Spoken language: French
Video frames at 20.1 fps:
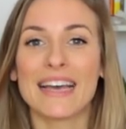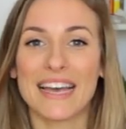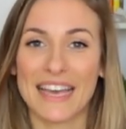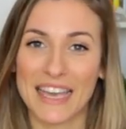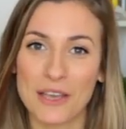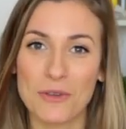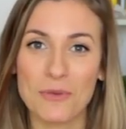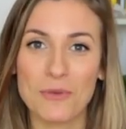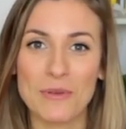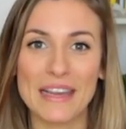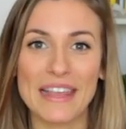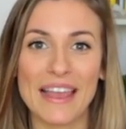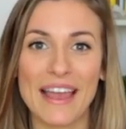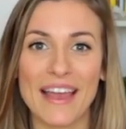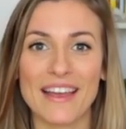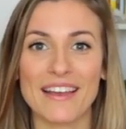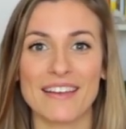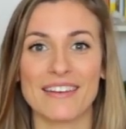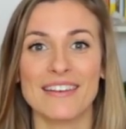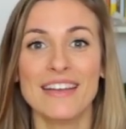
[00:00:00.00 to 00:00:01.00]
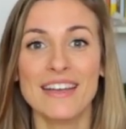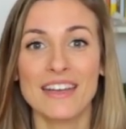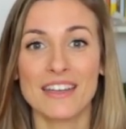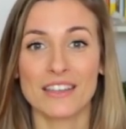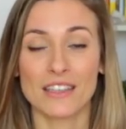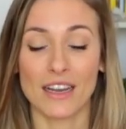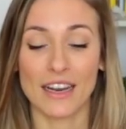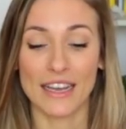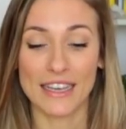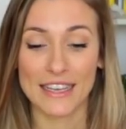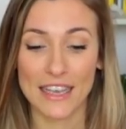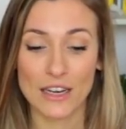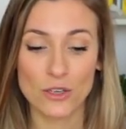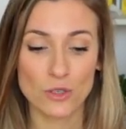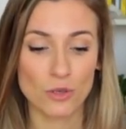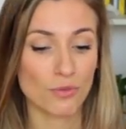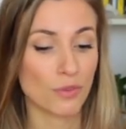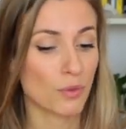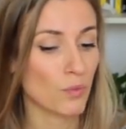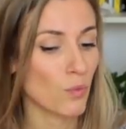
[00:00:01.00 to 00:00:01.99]
régulière dans laquelle
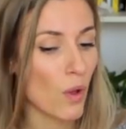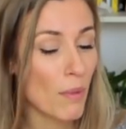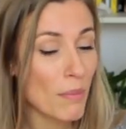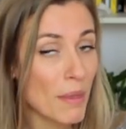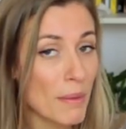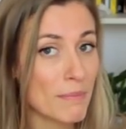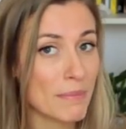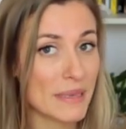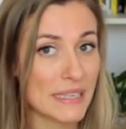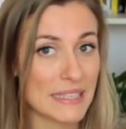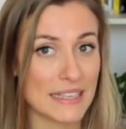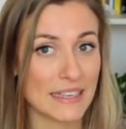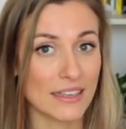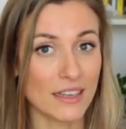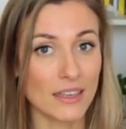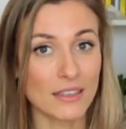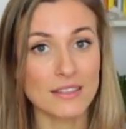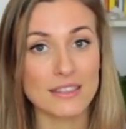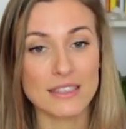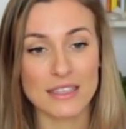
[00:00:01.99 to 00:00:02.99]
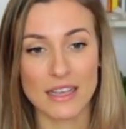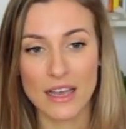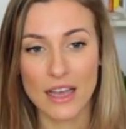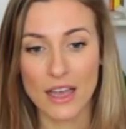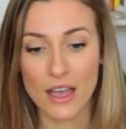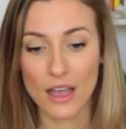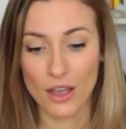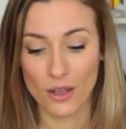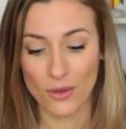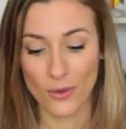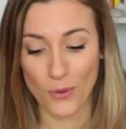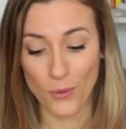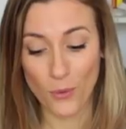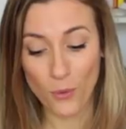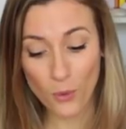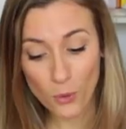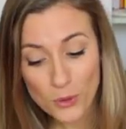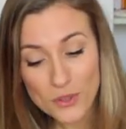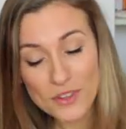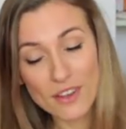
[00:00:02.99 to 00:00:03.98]
je fais moi-même mes séquences,
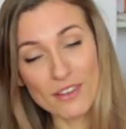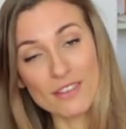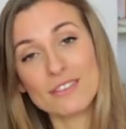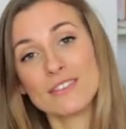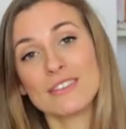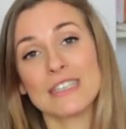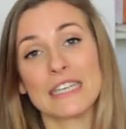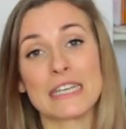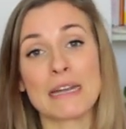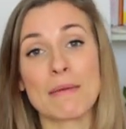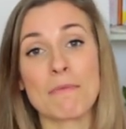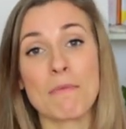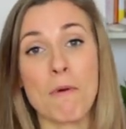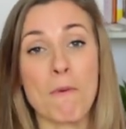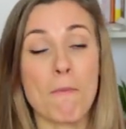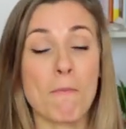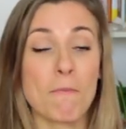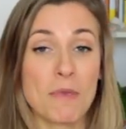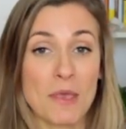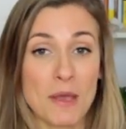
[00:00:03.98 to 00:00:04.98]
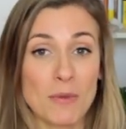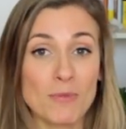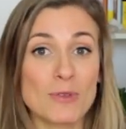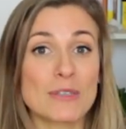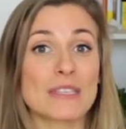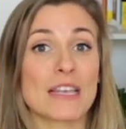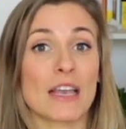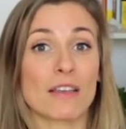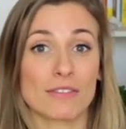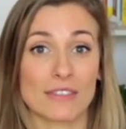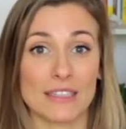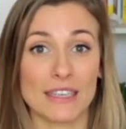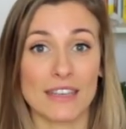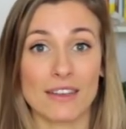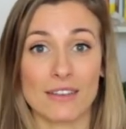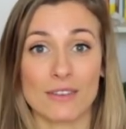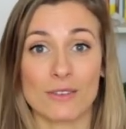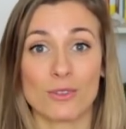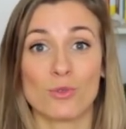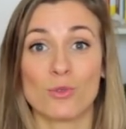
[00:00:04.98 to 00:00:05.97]
autant j'aime bien me
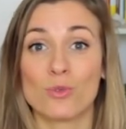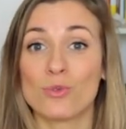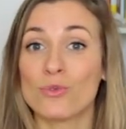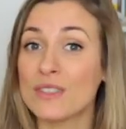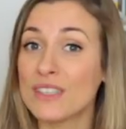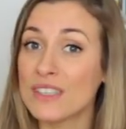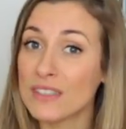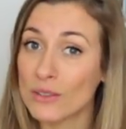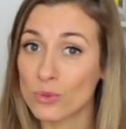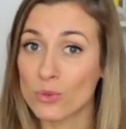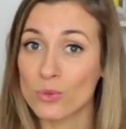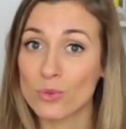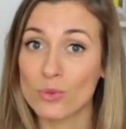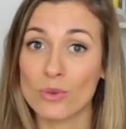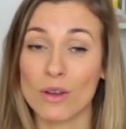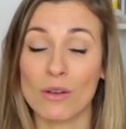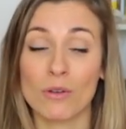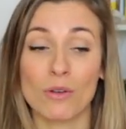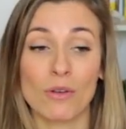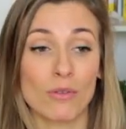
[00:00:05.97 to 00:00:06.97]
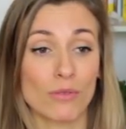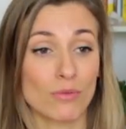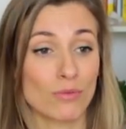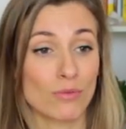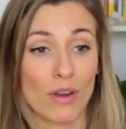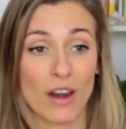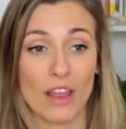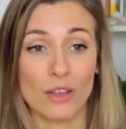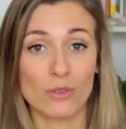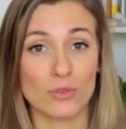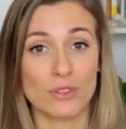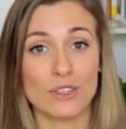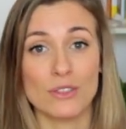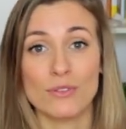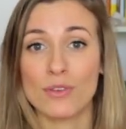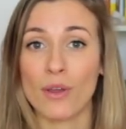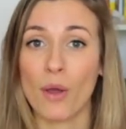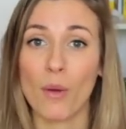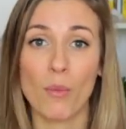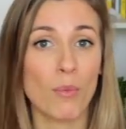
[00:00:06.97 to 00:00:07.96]
servir de vidéos voilà, de
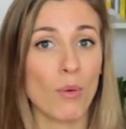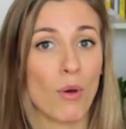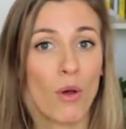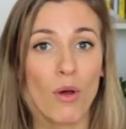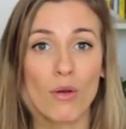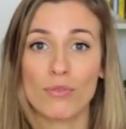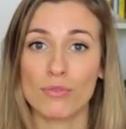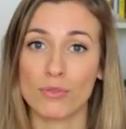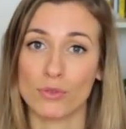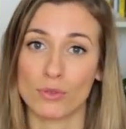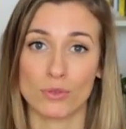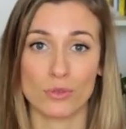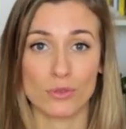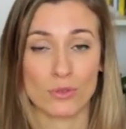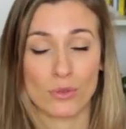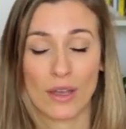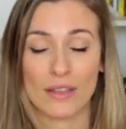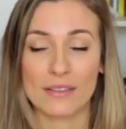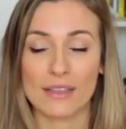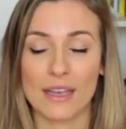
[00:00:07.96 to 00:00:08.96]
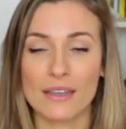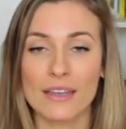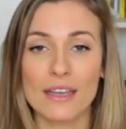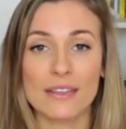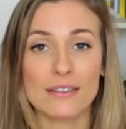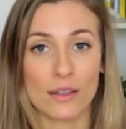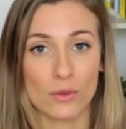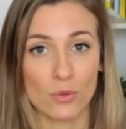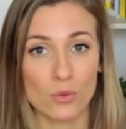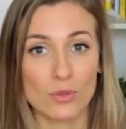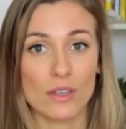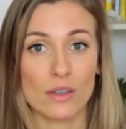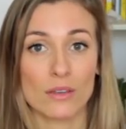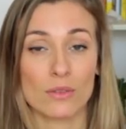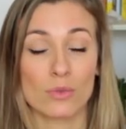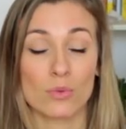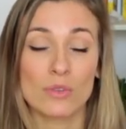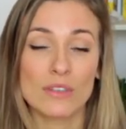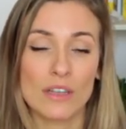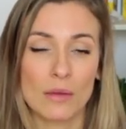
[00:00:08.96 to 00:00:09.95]
différents profs euh, sur Internet, hein,
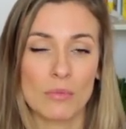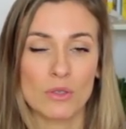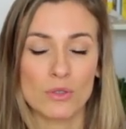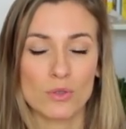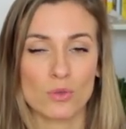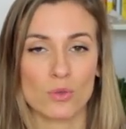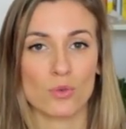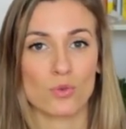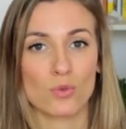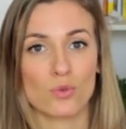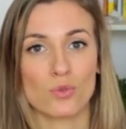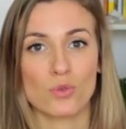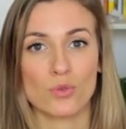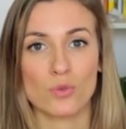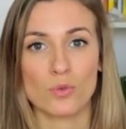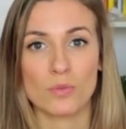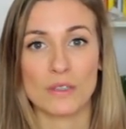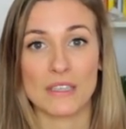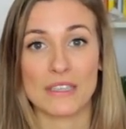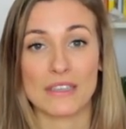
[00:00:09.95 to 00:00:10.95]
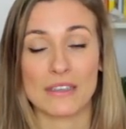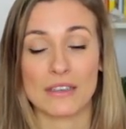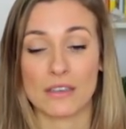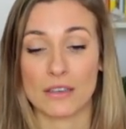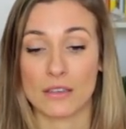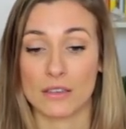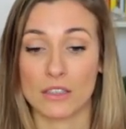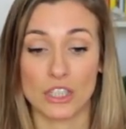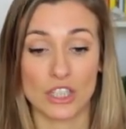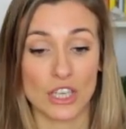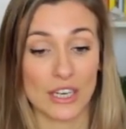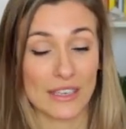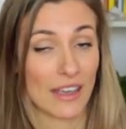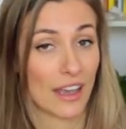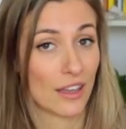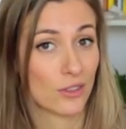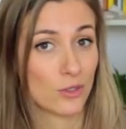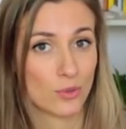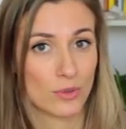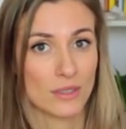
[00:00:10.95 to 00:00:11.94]
notamment sur YouTube, des, chaînes
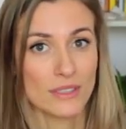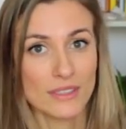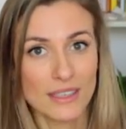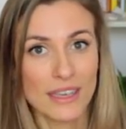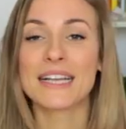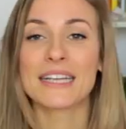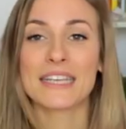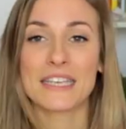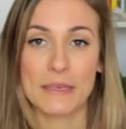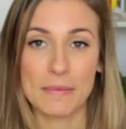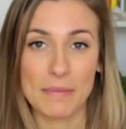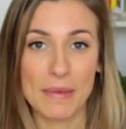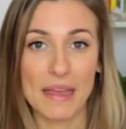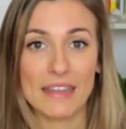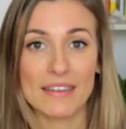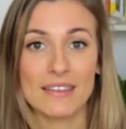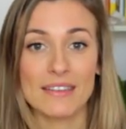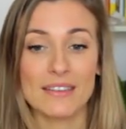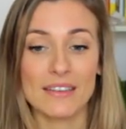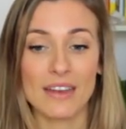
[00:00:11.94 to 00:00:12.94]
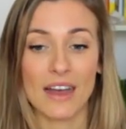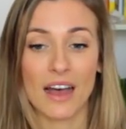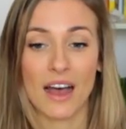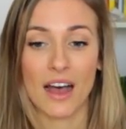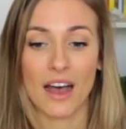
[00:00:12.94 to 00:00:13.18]
gratuites, qui m'aident